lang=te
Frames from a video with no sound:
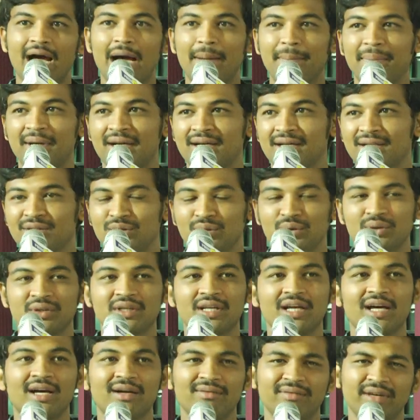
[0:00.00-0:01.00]
అపర్ణ
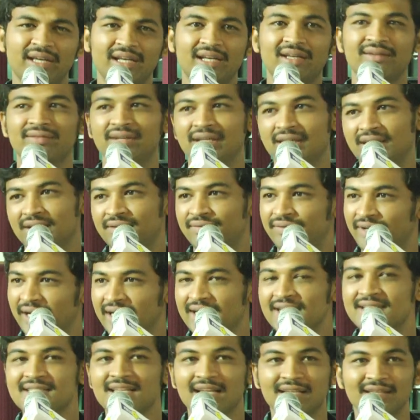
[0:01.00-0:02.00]
తోట వేరే వేరే
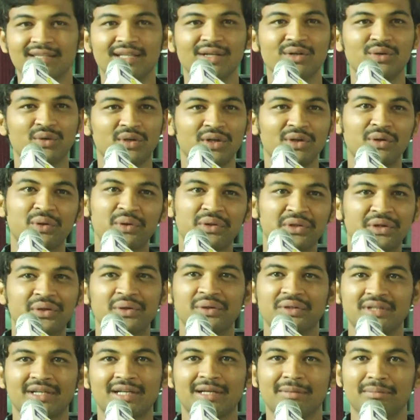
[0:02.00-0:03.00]
ఫ్రెండ్స్ అంతా కూడా కొంత
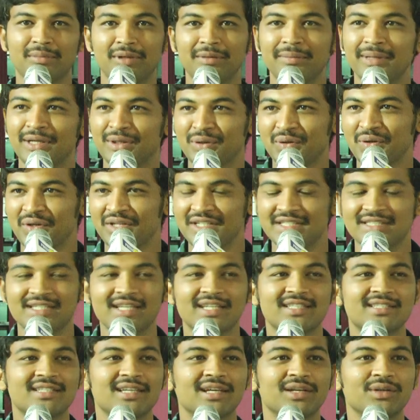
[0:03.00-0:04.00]
కొంత డబ్బులు పెట్టుకొని
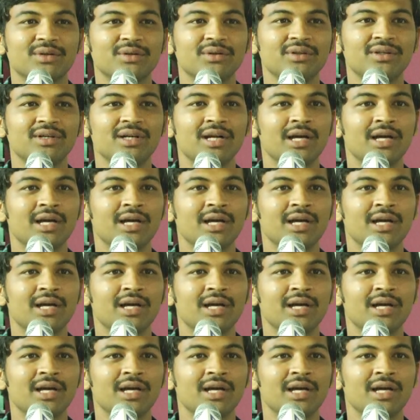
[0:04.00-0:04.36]
ఇచ్చేశారు